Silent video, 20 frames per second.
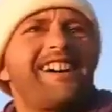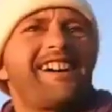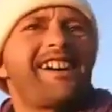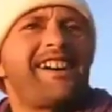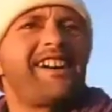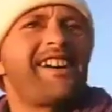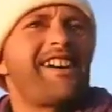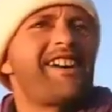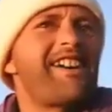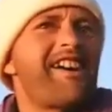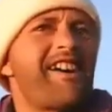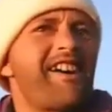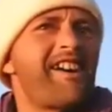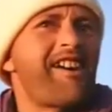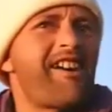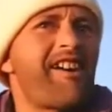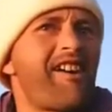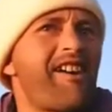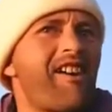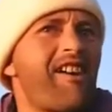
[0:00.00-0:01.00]
le,
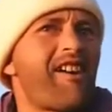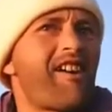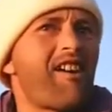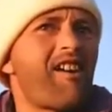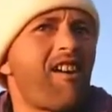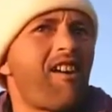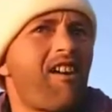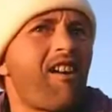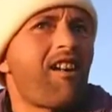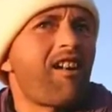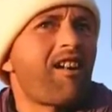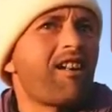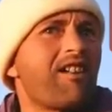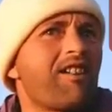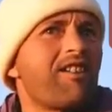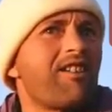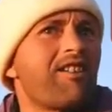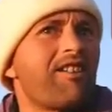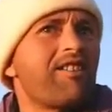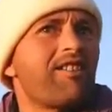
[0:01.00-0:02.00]
matin, tu
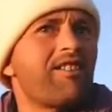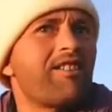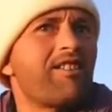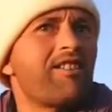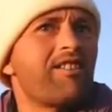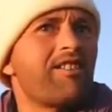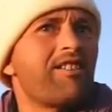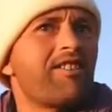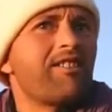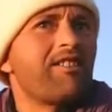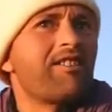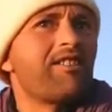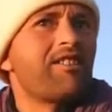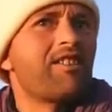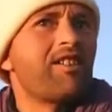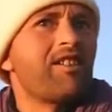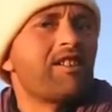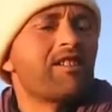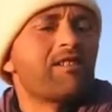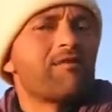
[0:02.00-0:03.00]
viens du village
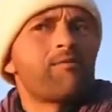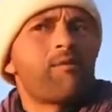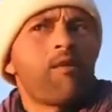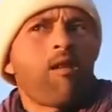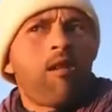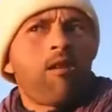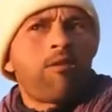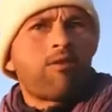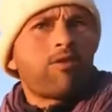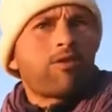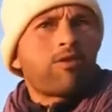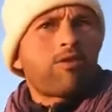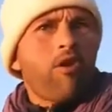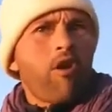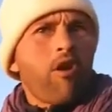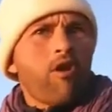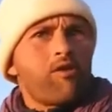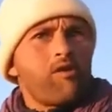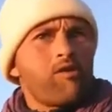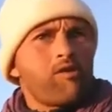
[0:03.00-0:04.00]
et le
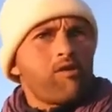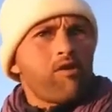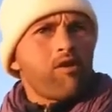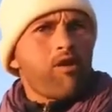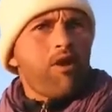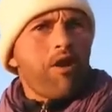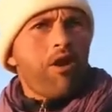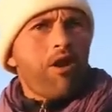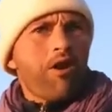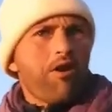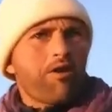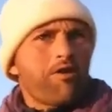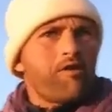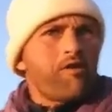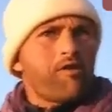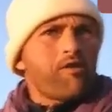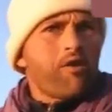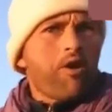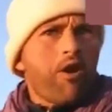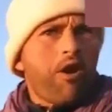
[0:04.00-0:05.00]
soir,
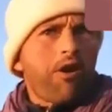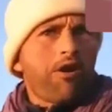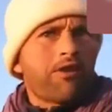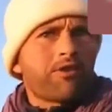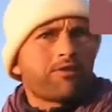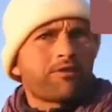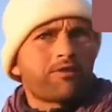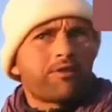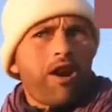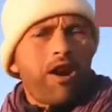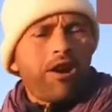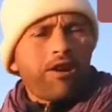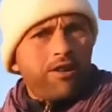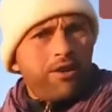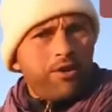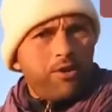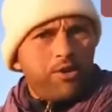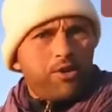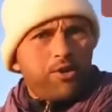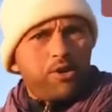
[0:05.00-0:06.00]
tu repars euh,
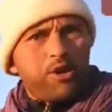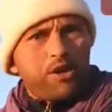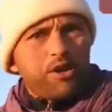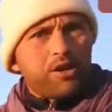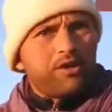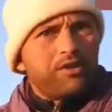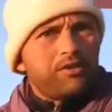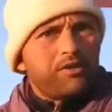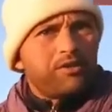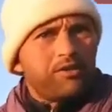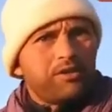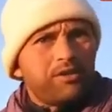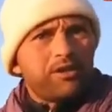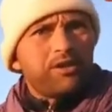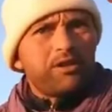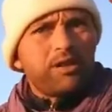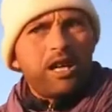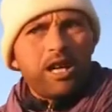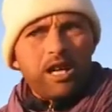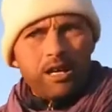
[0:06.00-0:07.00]
Retour. Oui.
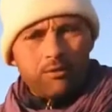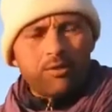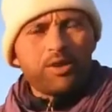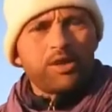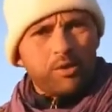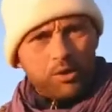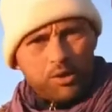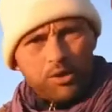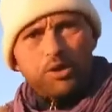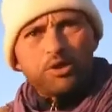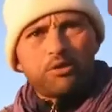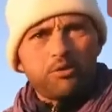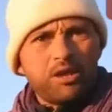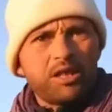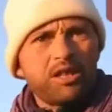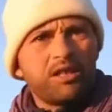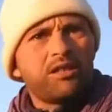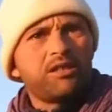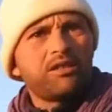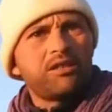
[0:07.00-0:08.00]
Ah oui,
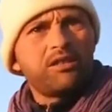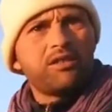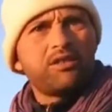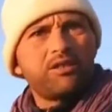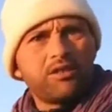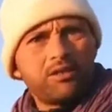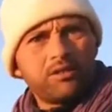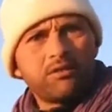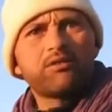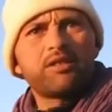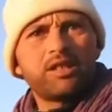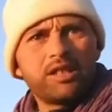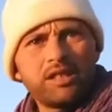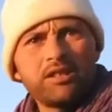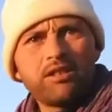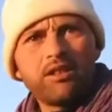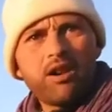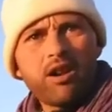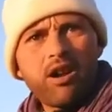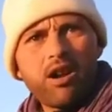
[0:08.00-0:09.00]
aujourd'hui. Aujourd'hui
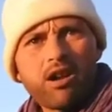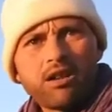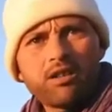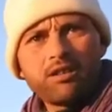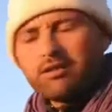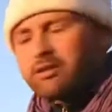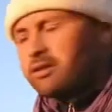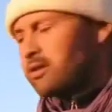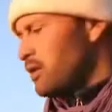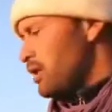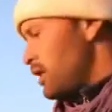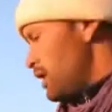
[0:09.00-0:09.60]
Oui. D'accord.